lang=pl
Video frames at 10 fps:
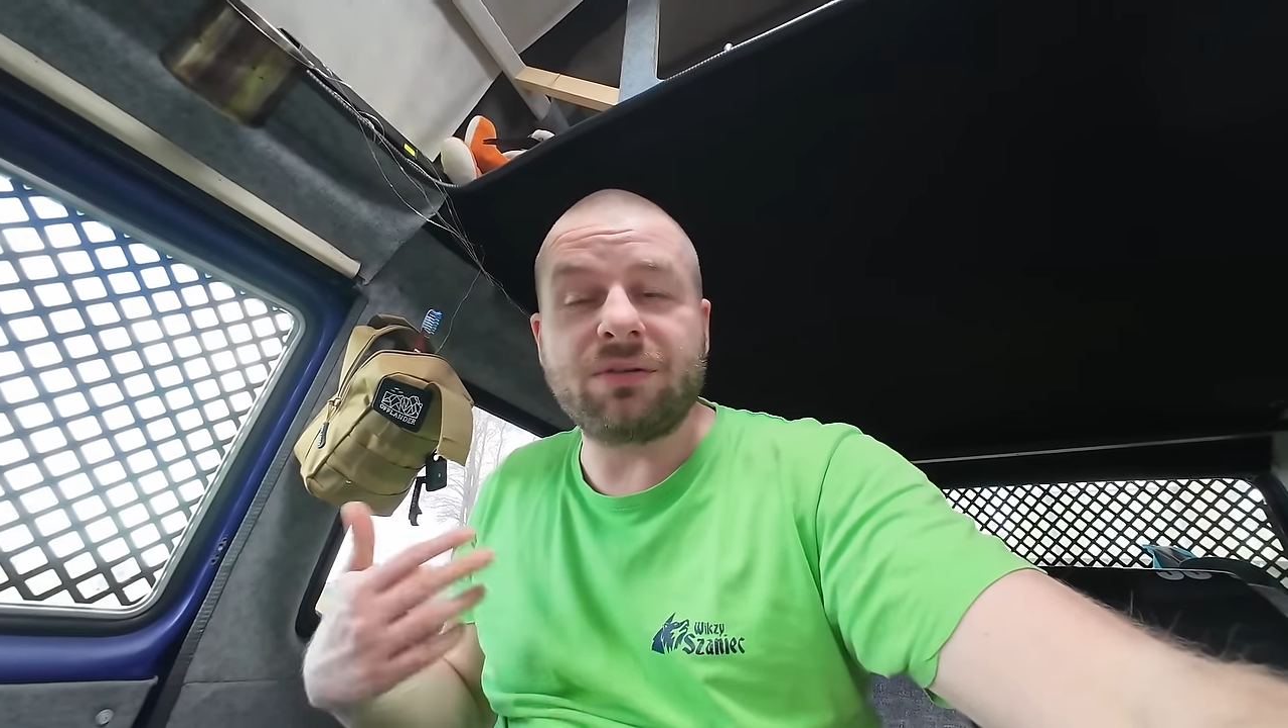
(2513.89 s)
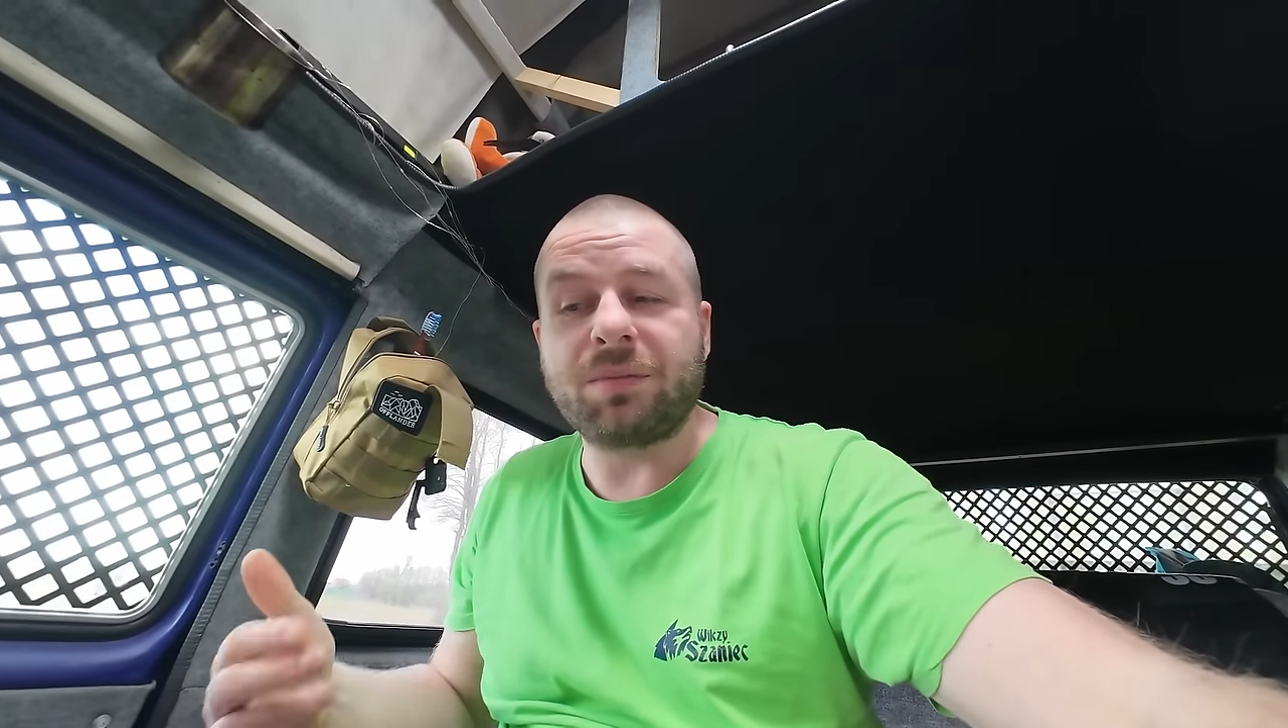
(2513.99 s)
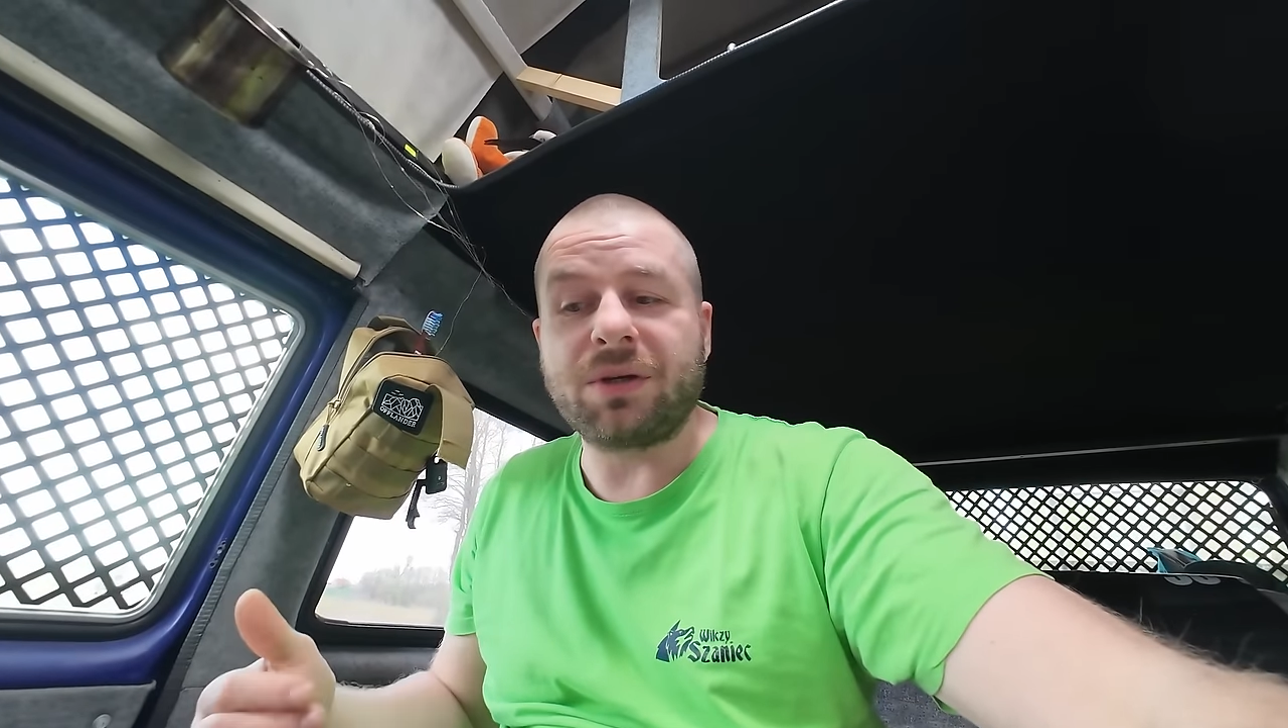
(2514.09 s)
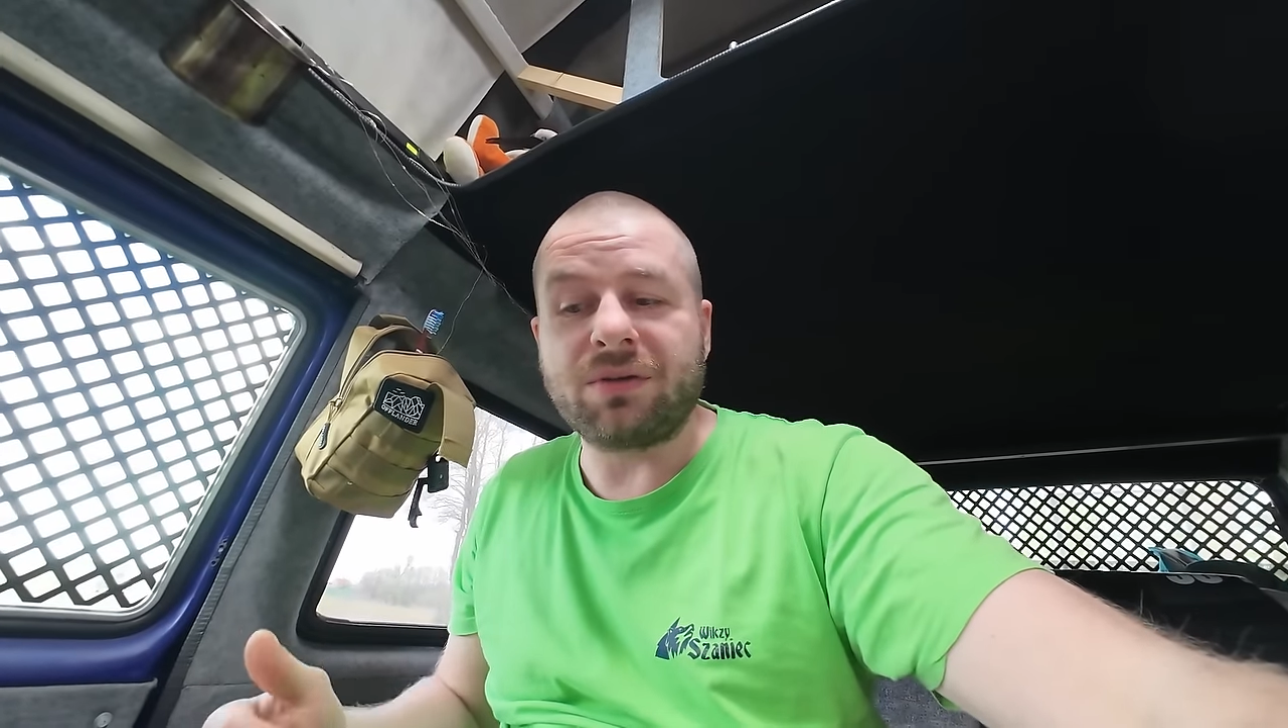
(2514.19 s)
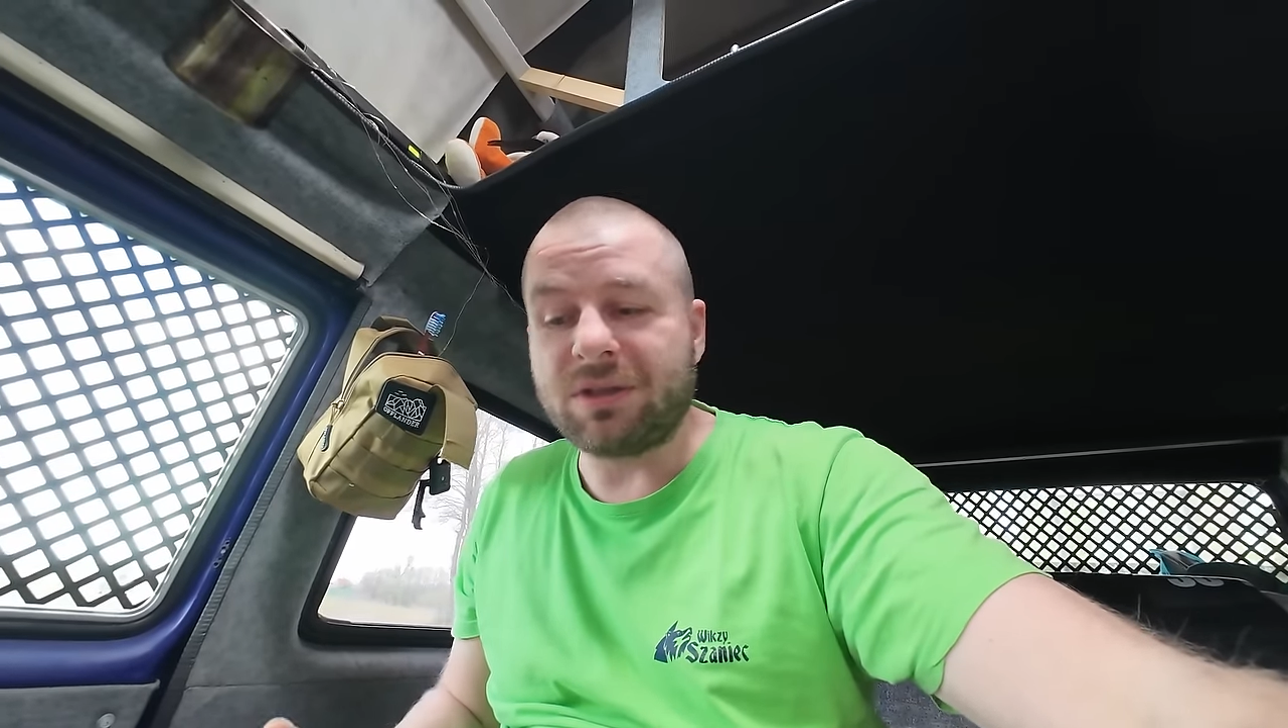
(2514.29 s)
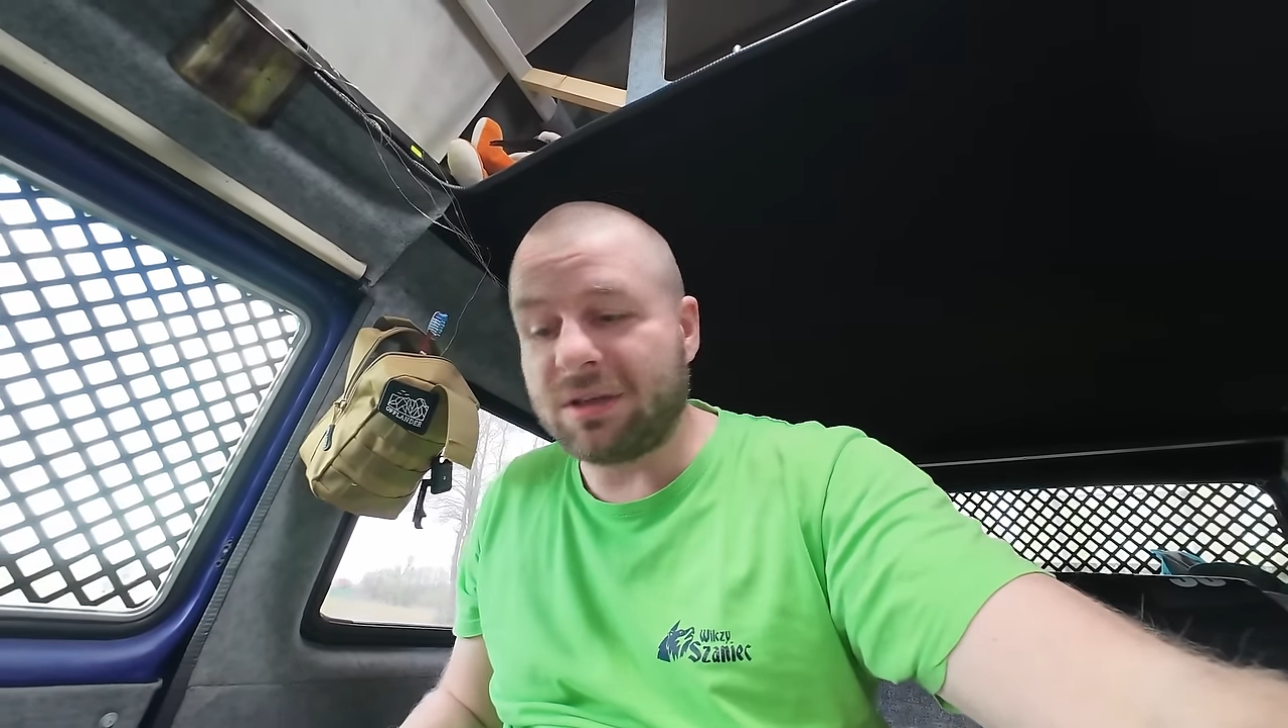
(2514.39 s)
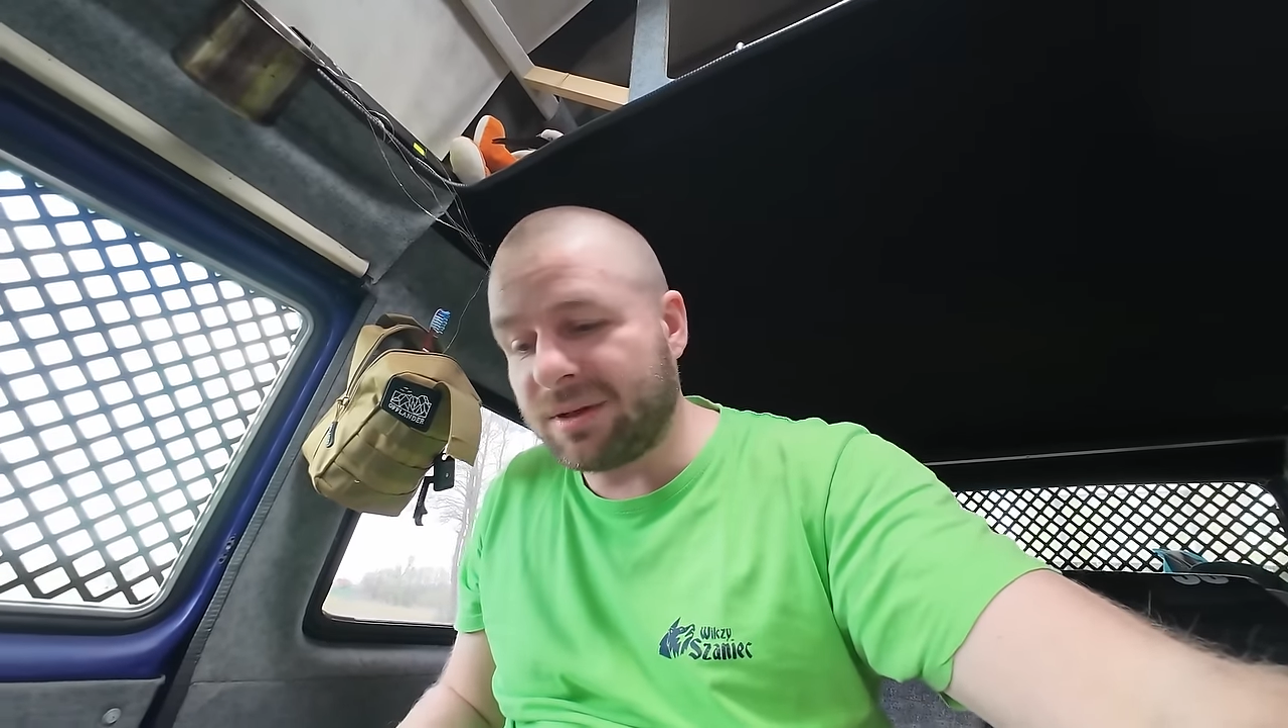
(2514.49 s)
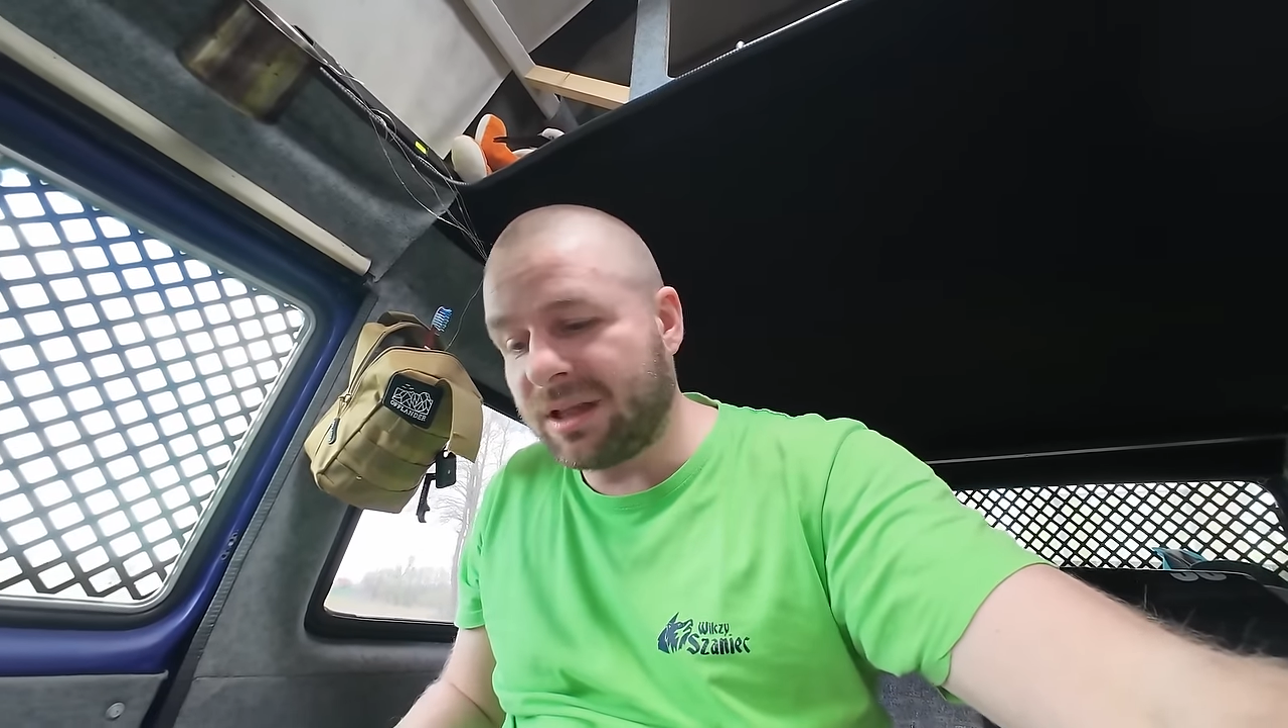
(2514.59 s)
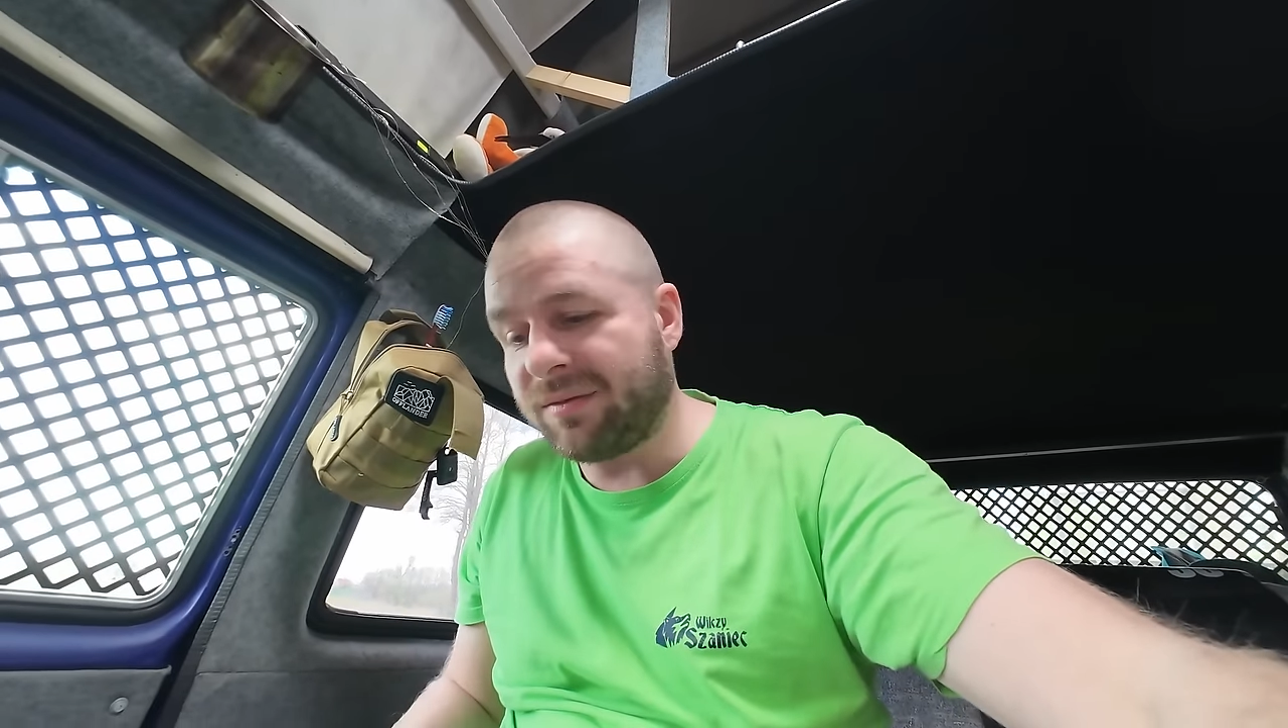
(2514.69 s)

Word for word: on dopiero wtedy ma